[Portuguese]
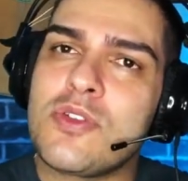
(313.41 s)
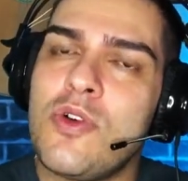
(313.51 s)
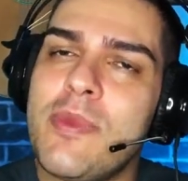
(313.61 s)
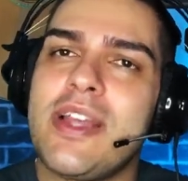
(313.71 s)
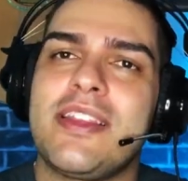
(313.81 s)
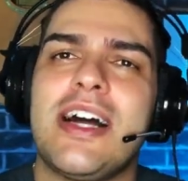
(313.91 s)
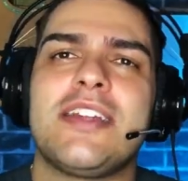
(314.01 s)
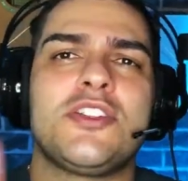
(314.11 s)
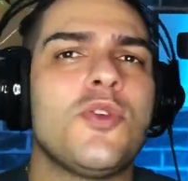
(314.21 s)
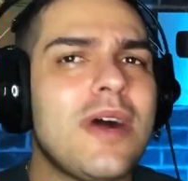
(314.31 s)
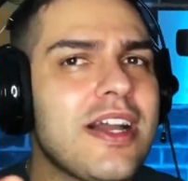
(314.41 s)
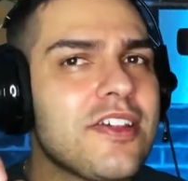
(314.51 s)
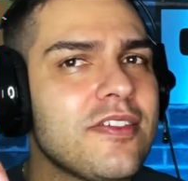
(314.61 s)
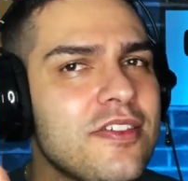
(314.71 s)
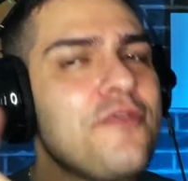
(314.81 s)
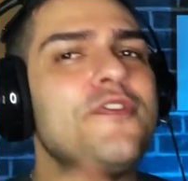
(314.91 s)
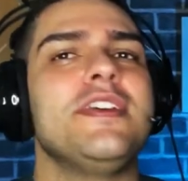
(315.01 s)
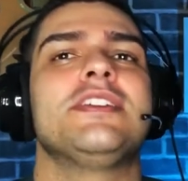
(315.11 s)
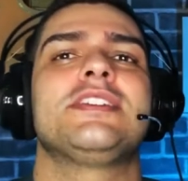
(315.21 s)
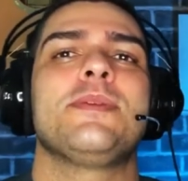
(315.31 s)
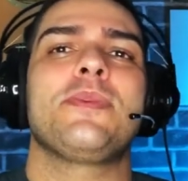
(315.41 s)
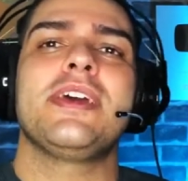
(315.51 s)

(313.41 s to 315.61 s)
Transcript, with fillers: comentários. Eu acho difícil, hein?